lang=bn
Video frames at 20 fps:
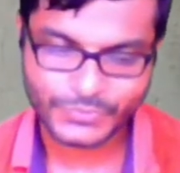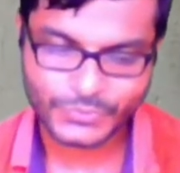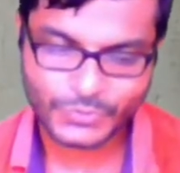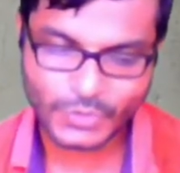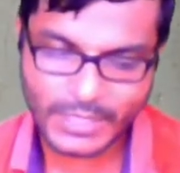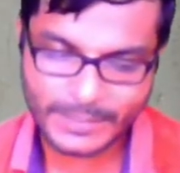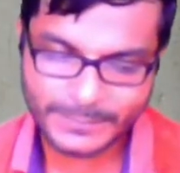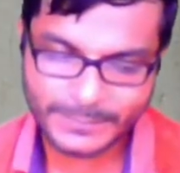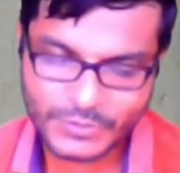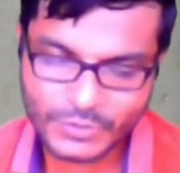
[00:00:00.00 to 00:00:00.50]
তো
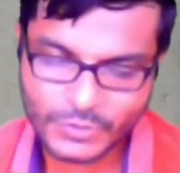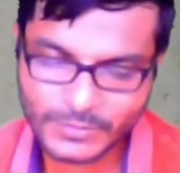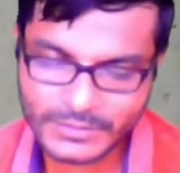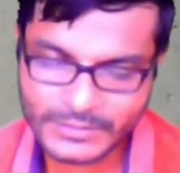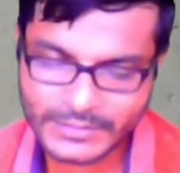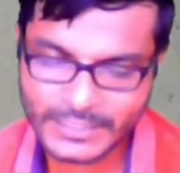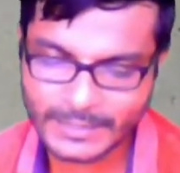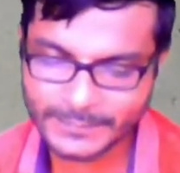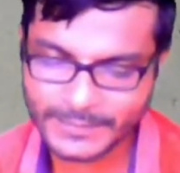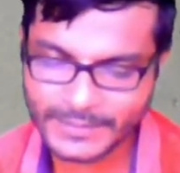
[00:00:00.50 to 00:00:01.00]
আমি
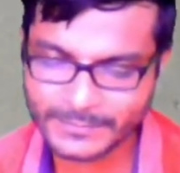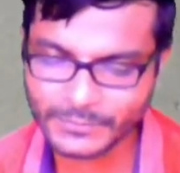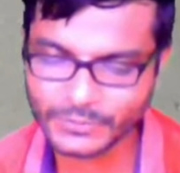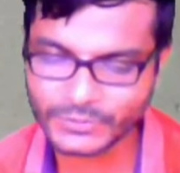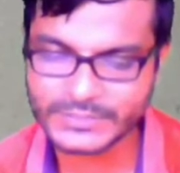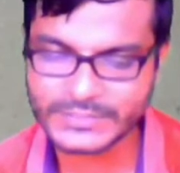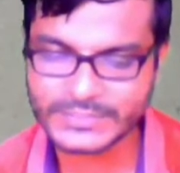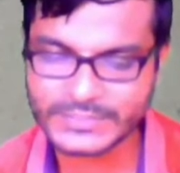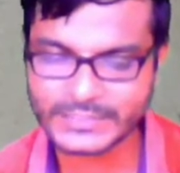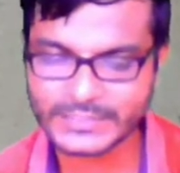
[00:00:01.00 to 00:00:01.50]
তোমাদের আবার
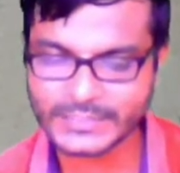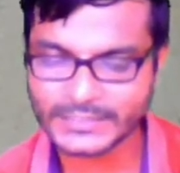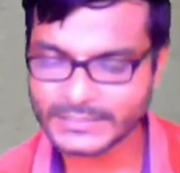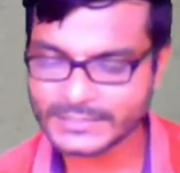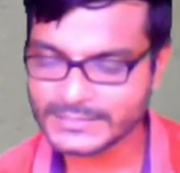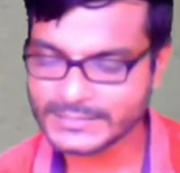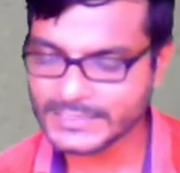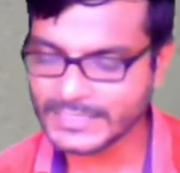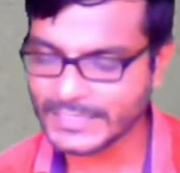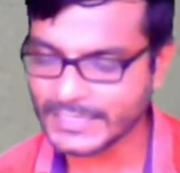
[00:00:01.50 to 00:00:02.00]
বলছি
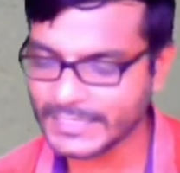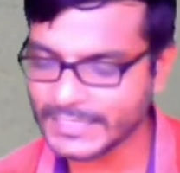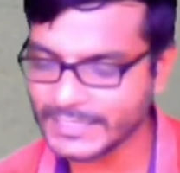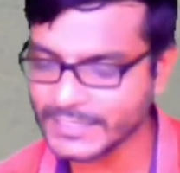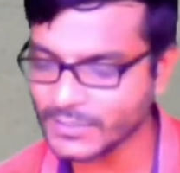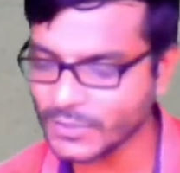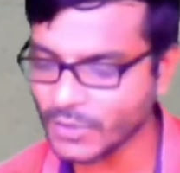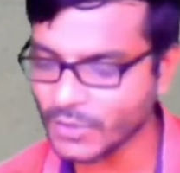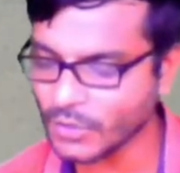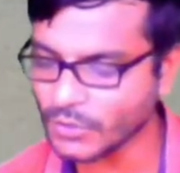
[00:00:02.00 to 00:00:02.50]
যে এই
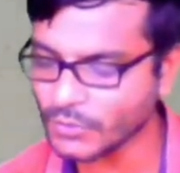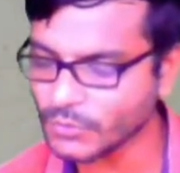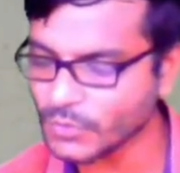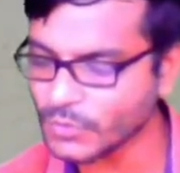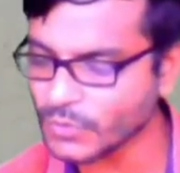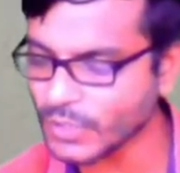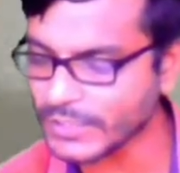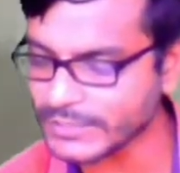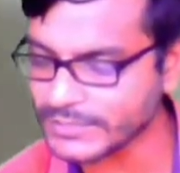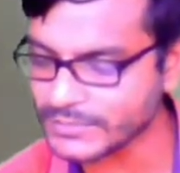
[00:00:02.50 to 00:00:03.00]
অঙ্ক
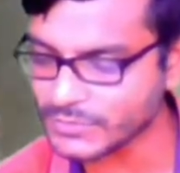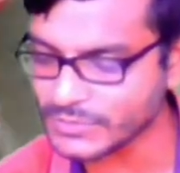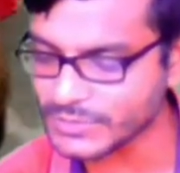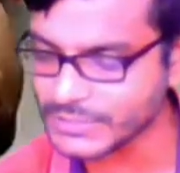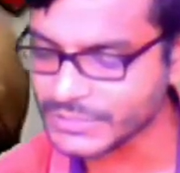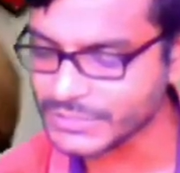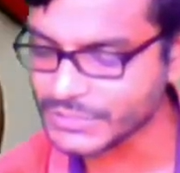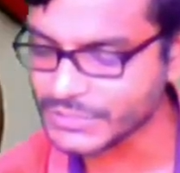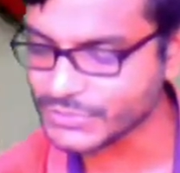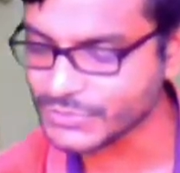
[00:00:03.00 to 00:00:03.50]
করার জন্য
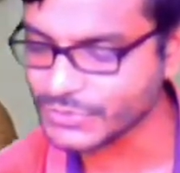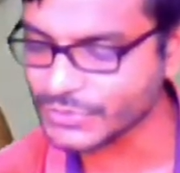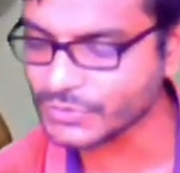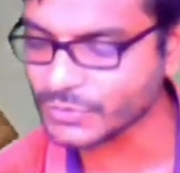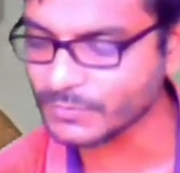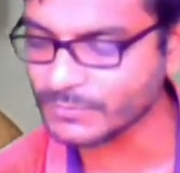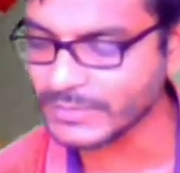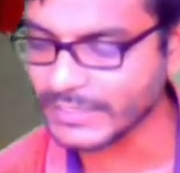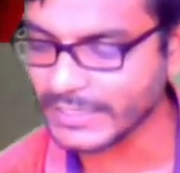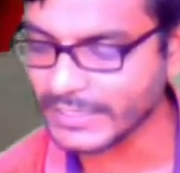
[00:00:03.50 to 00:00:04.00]
নিশ্চয়ই
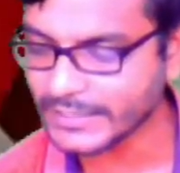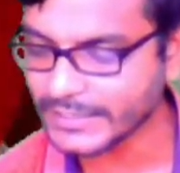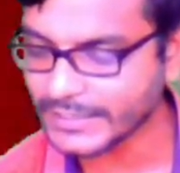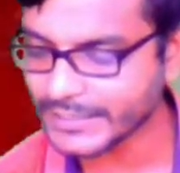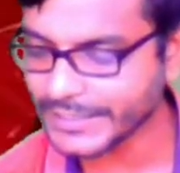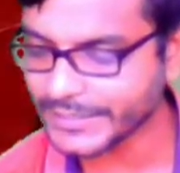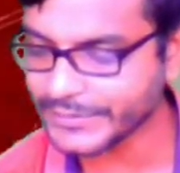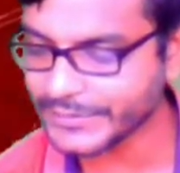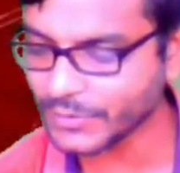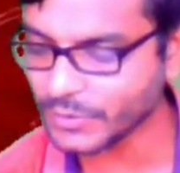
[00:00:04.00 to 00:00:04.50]
তোমরা
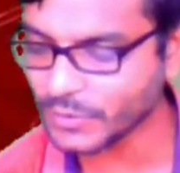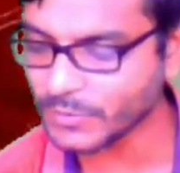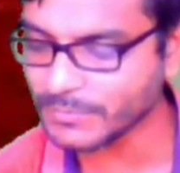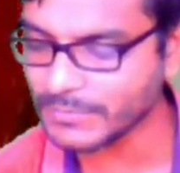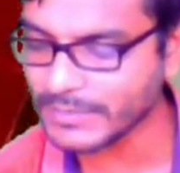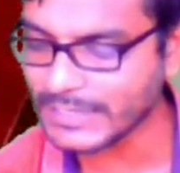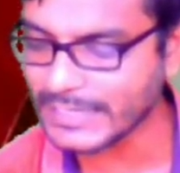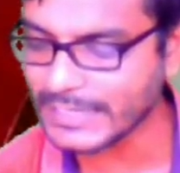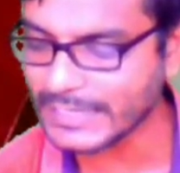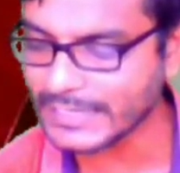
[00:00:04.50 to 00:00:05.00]
এরকম
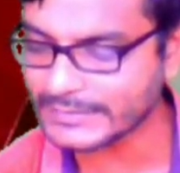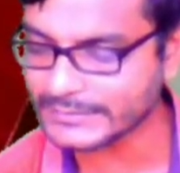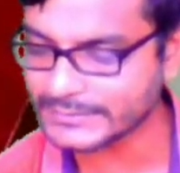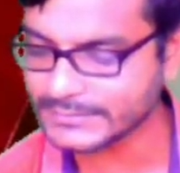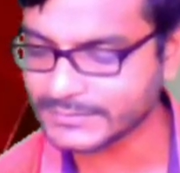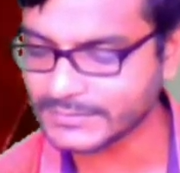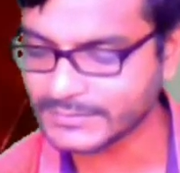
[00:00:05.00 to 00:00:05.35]
কার্ড